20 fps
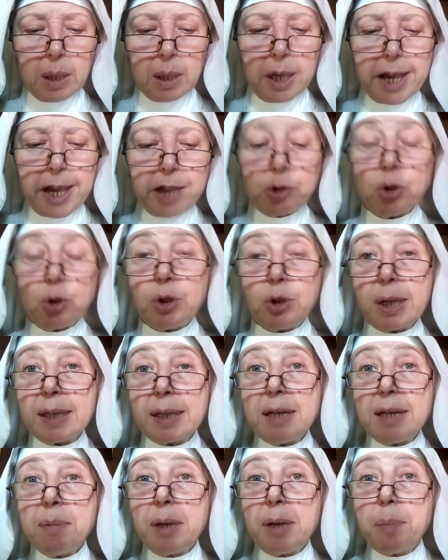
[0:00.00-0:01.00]
Esto es
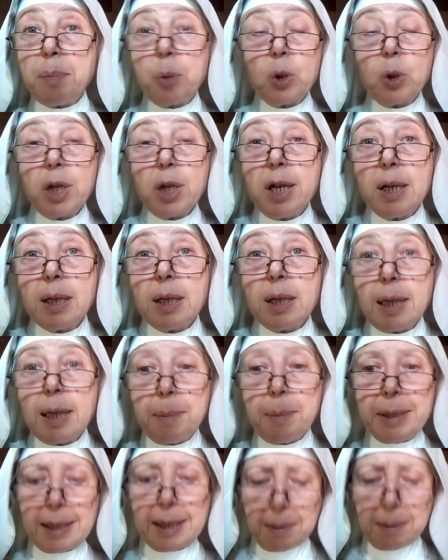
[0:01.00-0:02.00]
terrible porque
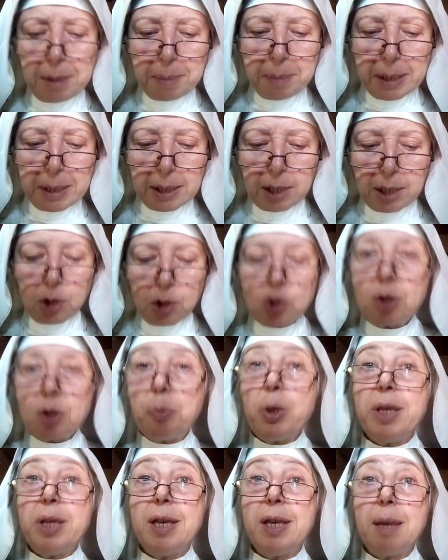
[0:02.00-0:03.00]
lamentablemente no se
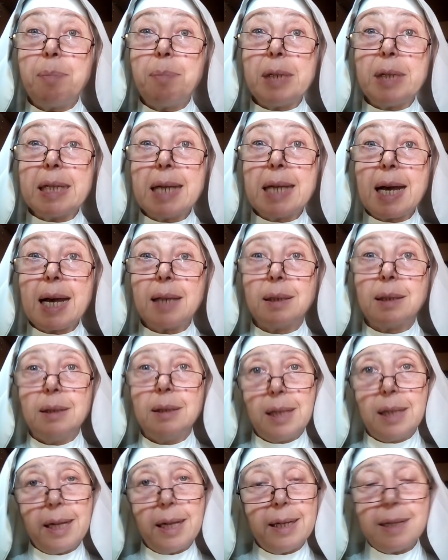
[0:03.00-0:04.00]
puede aplicar
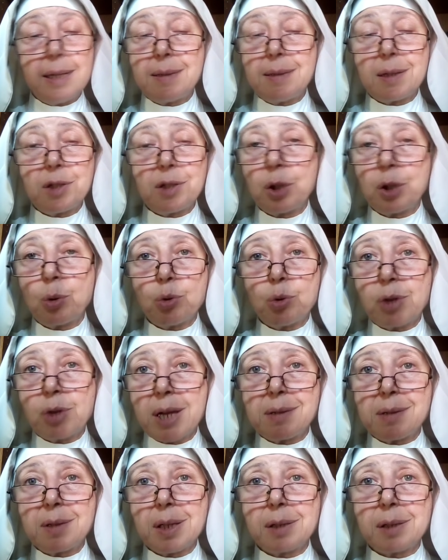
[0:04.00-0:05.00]
en estas
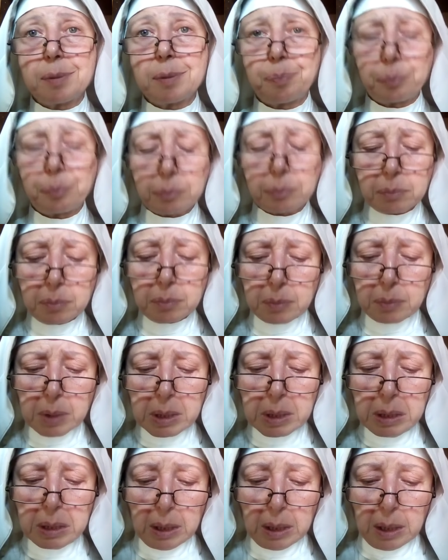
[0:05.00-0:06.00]
circunstancias.
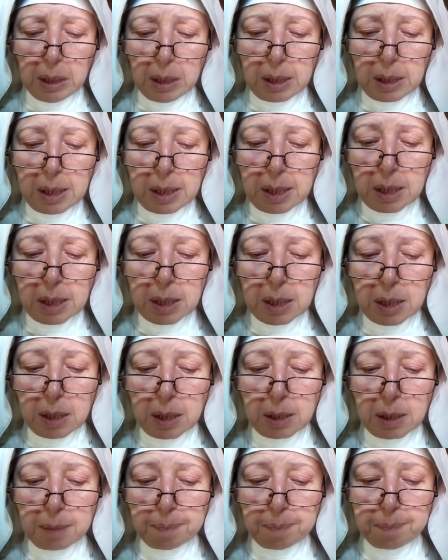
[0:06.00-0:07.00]
Eh,
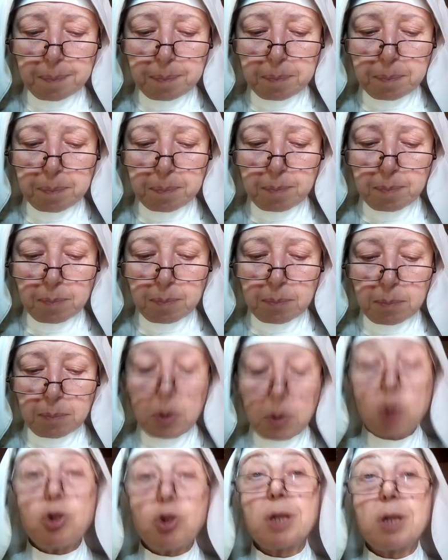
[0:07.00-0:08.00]

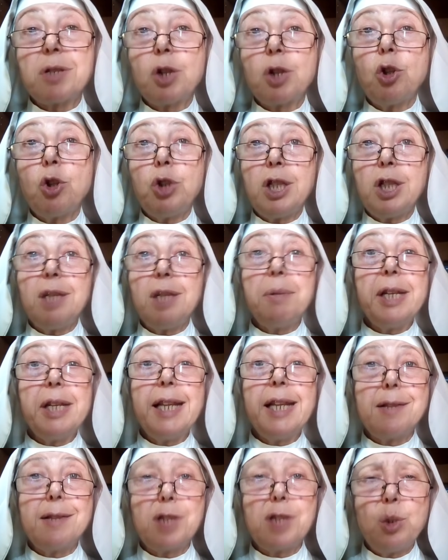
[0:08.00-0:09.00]
los sacerdotes
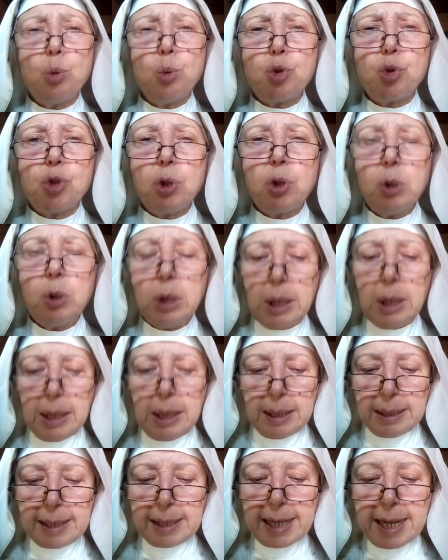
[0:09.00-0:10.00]
deberían hacer uso
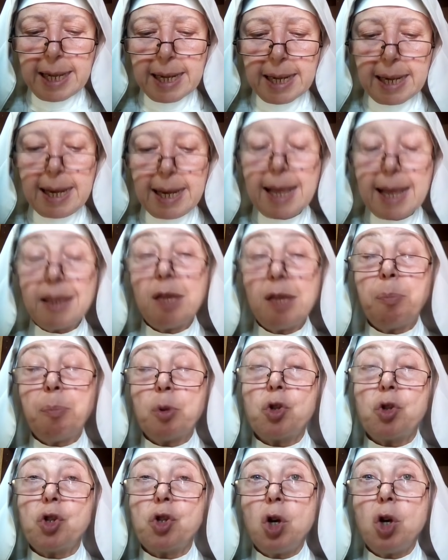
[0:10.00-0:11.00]
de la
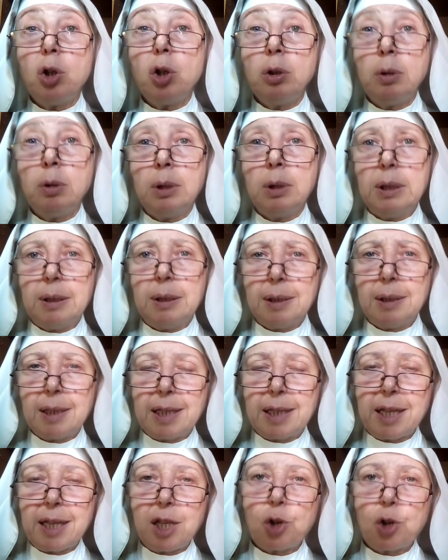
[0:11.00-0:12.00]
disposición
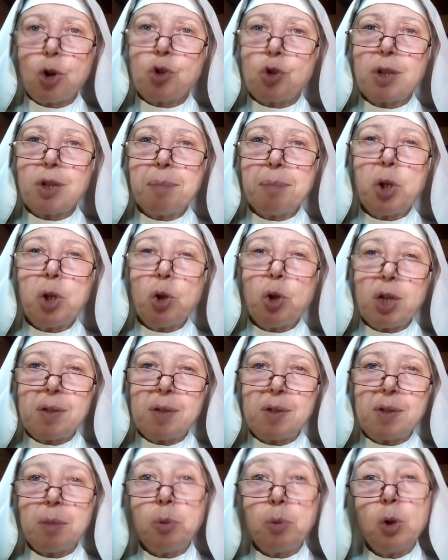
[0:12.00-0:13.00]
que dejó San Pío
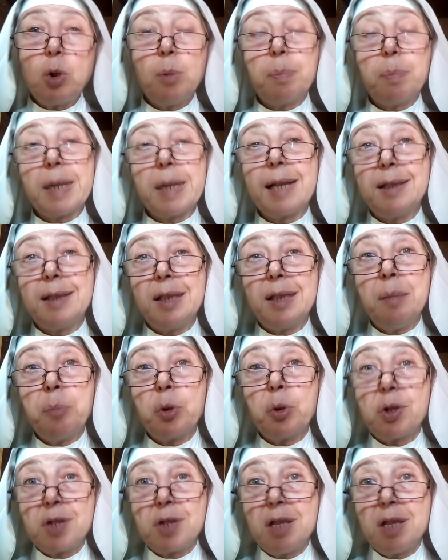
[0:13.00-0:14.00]
X para
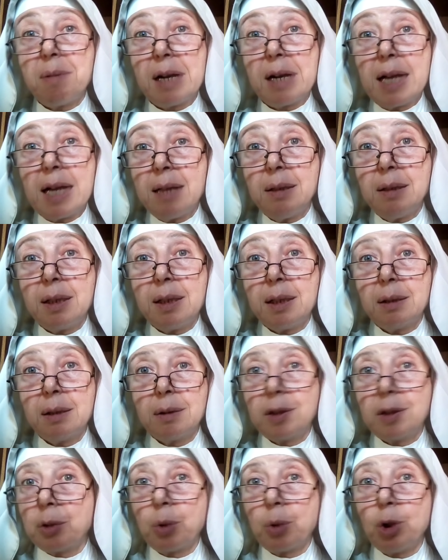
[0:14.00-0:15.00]
tiempos de sede vacante,
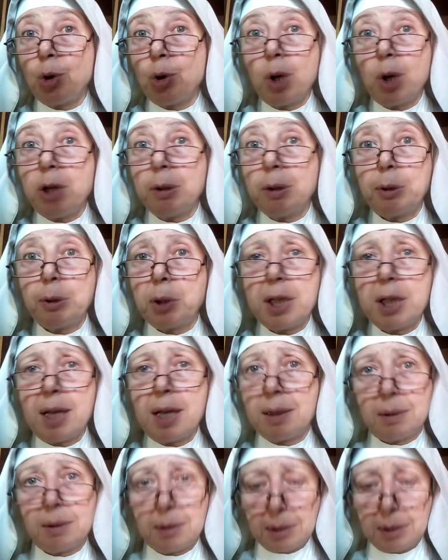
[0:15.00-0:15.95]
si cuando no hay autoridad